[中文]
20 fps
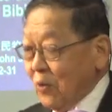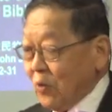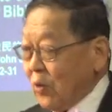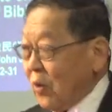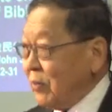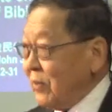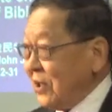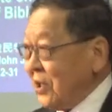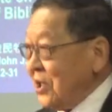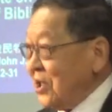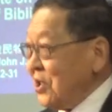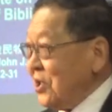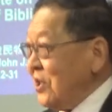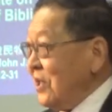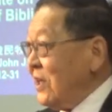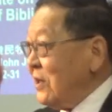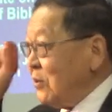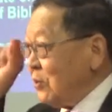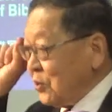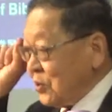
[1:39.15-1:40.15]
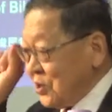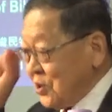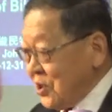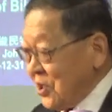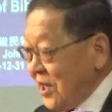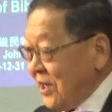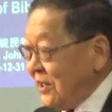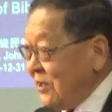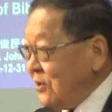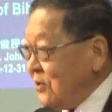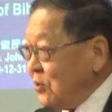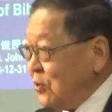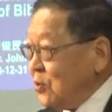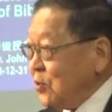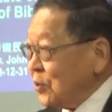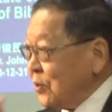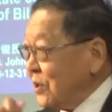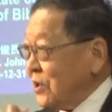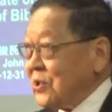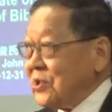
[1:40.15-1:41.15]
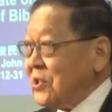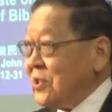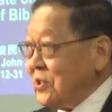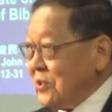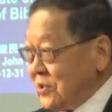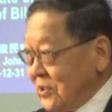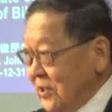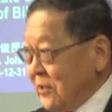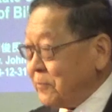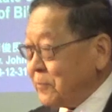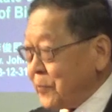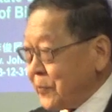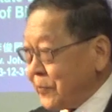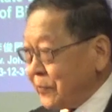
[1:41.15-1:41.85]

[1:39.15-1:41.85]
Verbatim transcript: 我们一定要有坚固的信心。